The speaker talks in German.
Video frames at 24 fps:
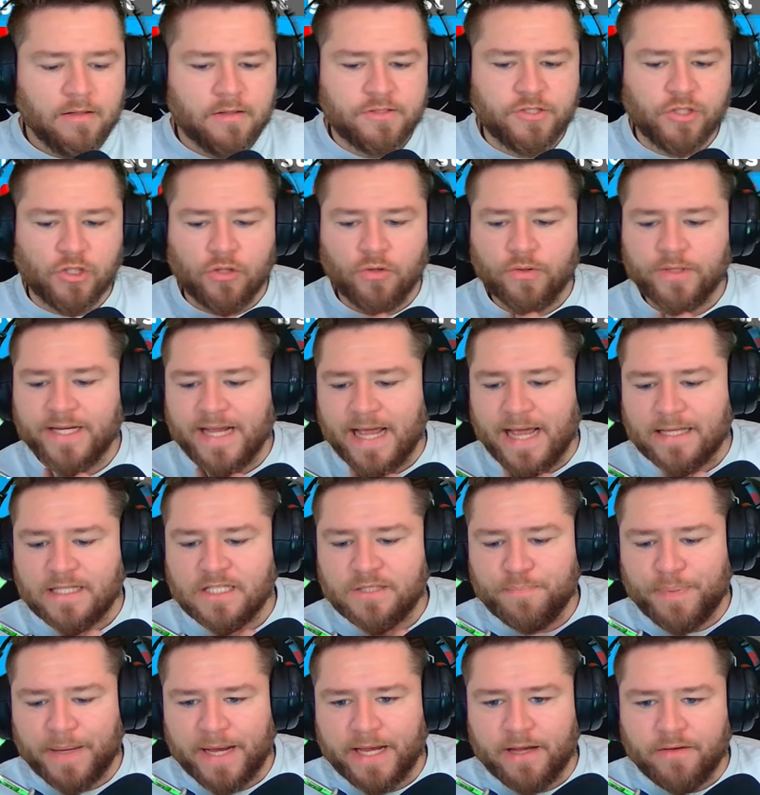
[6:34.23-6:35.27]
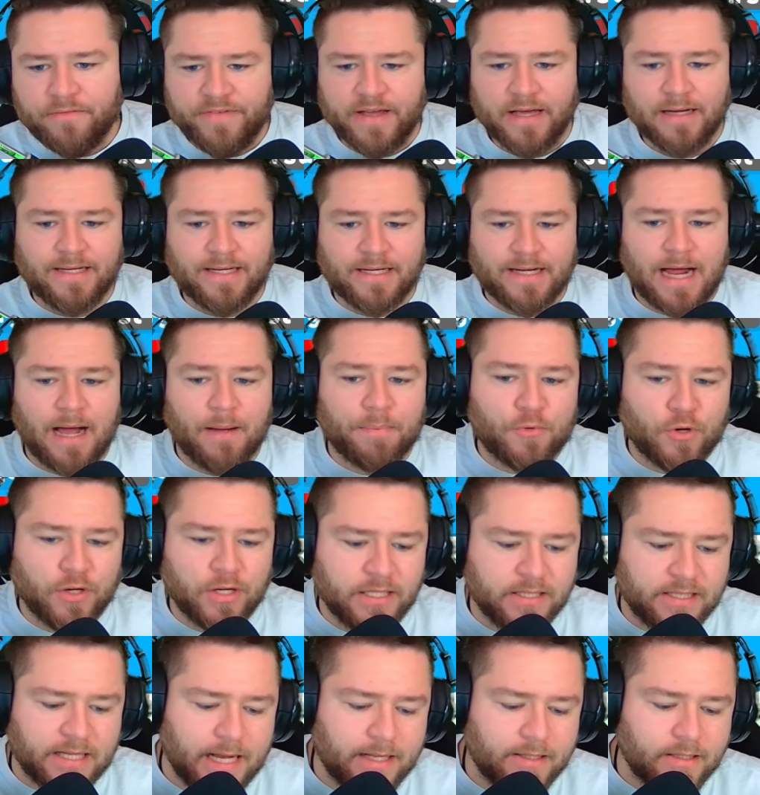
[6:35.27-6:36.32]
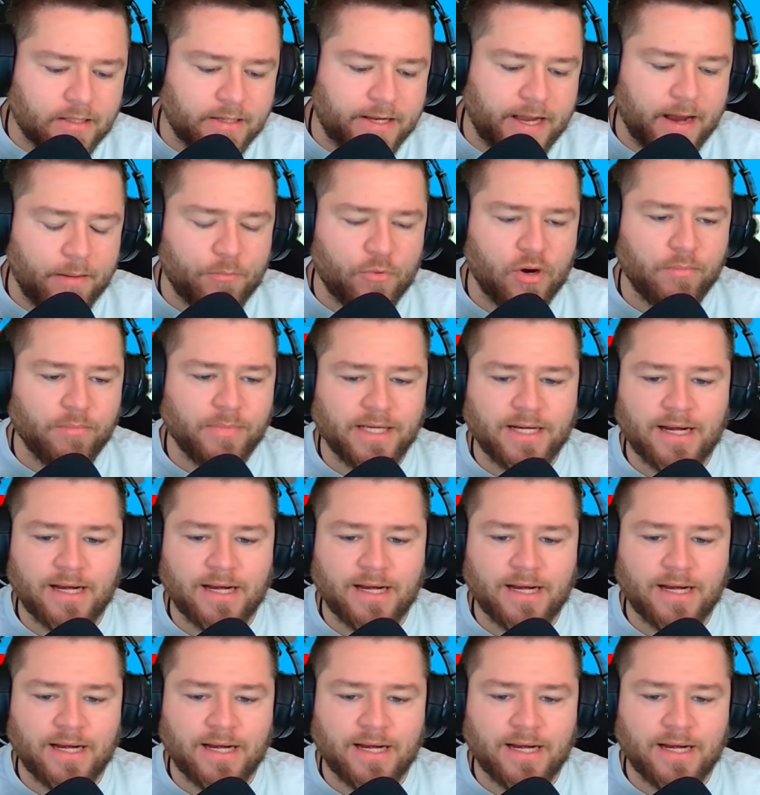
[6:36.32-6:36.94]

So, und jetzt bringen wir den Upgraded Titan Cameraman